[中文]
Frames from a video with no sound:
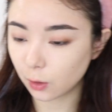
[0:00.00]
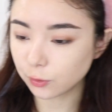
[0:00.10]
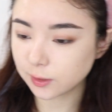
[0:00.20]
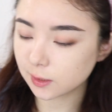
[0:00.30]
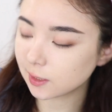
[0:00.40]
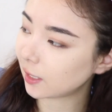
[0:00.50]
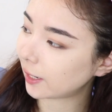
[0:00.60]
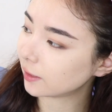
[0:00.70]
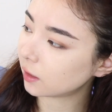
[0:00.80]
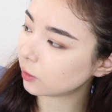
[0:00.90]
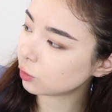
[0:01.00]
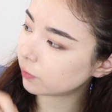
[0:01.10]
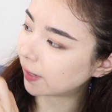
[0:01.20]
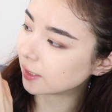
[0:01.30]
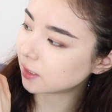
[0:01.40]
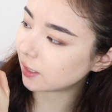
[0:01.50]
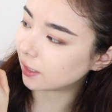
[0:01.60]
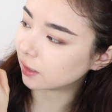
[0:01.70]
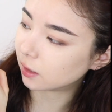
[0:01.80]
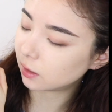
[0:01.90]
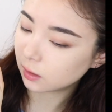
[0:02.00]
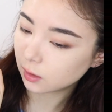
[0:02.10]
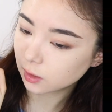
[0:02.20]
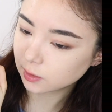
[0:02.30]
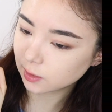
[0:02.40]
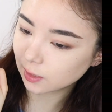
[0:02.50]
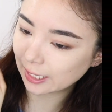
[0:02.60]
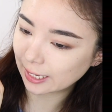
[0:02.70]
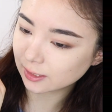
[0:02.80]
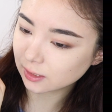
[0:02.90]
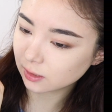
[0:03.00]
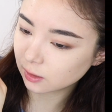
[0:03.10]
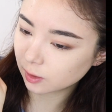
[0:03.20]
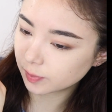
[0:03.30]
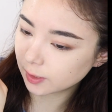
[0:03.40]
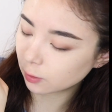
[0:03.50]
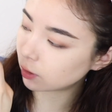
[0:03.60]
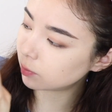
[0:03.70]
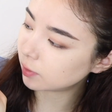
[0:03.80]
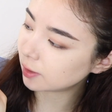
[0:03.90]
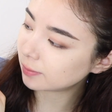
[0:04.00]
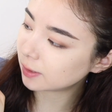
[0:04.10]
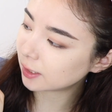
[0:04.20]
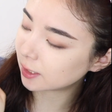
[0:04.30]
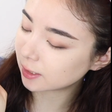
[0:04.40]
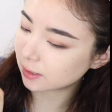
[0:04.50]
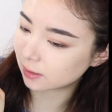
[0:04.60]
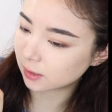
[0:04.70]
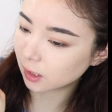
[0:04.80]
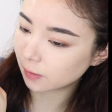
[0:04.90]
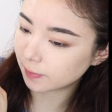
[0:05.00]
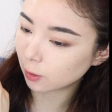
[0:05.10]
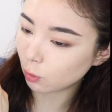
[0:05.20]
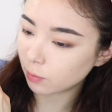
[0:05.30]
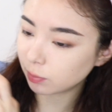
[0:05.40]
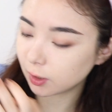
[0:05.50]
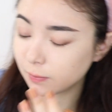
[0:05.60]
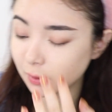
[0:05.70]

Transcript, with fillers: 好，接下来呢，就把这两个，这个蓝色的偏光 bling bling 和紫色的偏光 bling